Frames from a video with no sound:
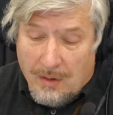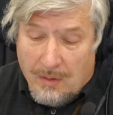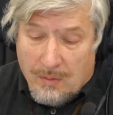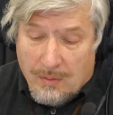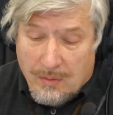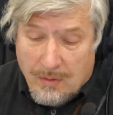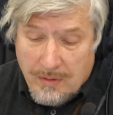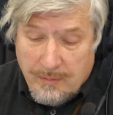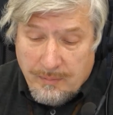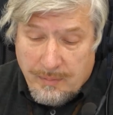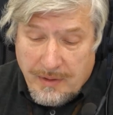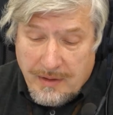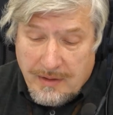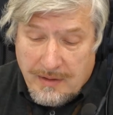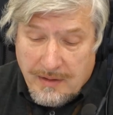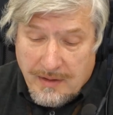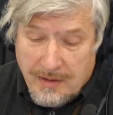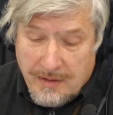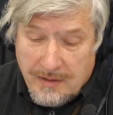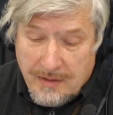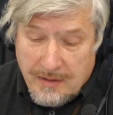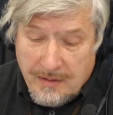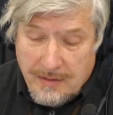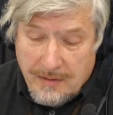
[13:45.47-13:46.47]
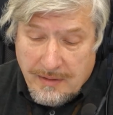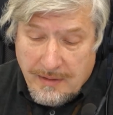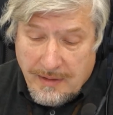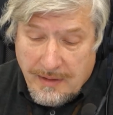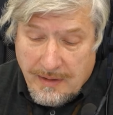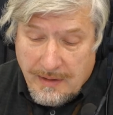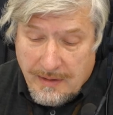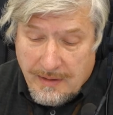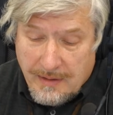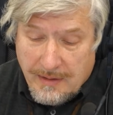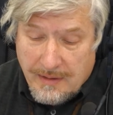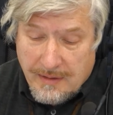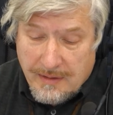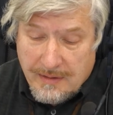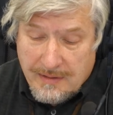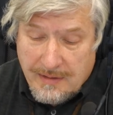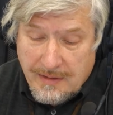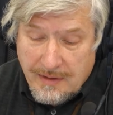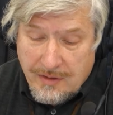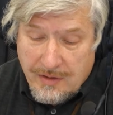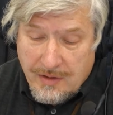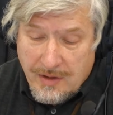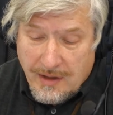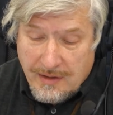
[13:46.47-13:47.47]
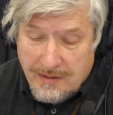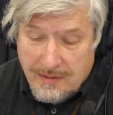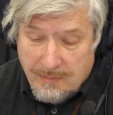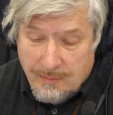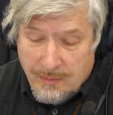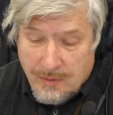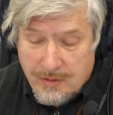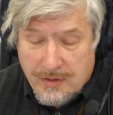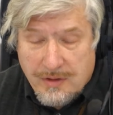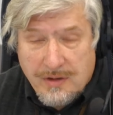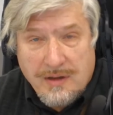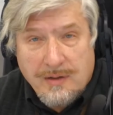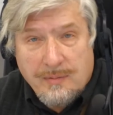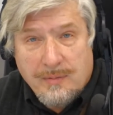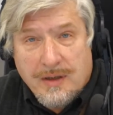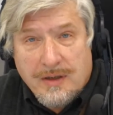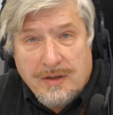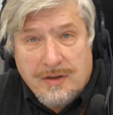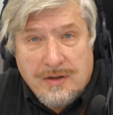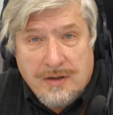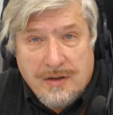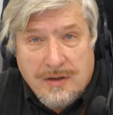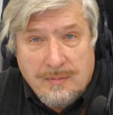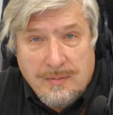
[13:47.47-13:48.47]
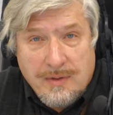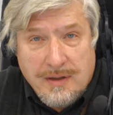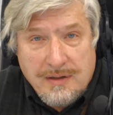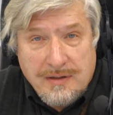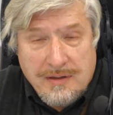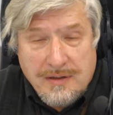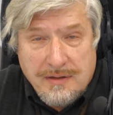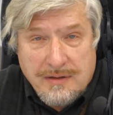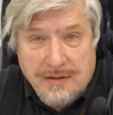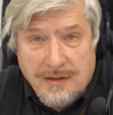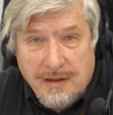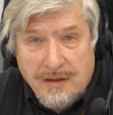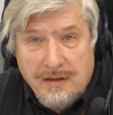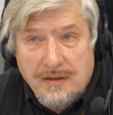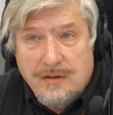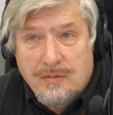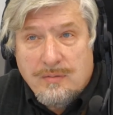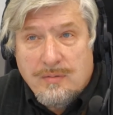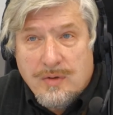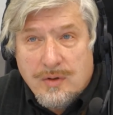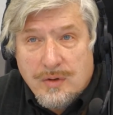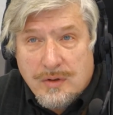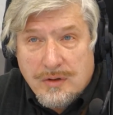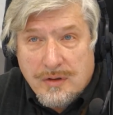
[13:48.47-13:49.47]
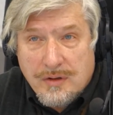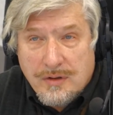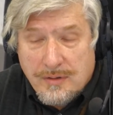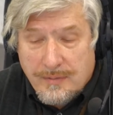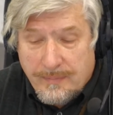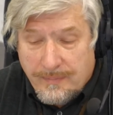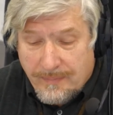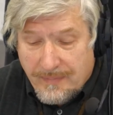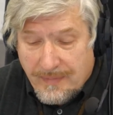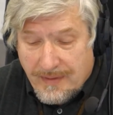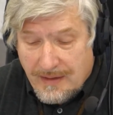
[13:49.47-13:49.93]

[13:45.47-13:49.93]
Он предложил различать, может ли машина мыслить или не может.